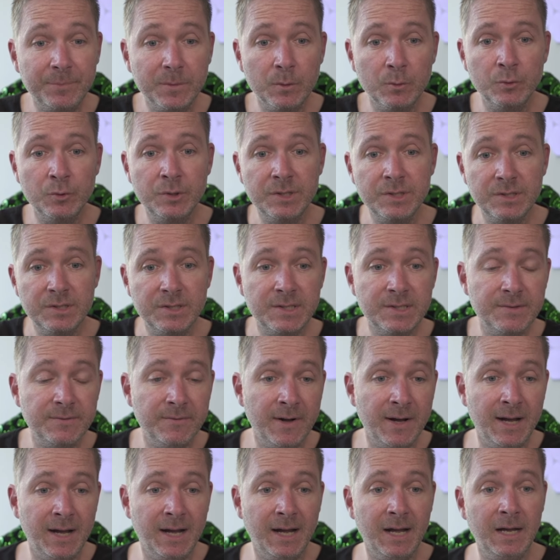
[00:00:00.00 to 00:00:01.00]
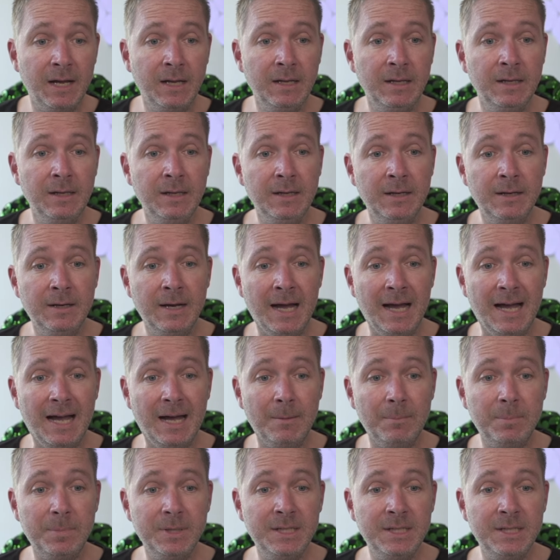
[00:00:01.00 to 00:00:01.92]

Und zwar habe